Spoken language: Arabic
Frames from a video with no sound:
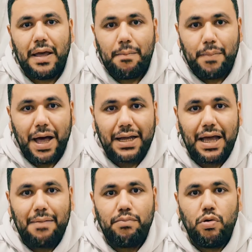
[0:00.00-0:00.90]
ما
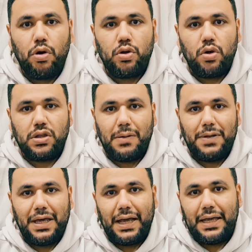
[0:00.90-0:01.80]
كان بوضعه
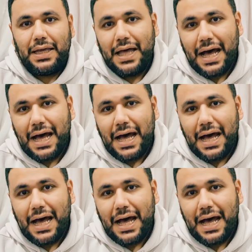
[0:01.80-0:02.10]
الطبيعي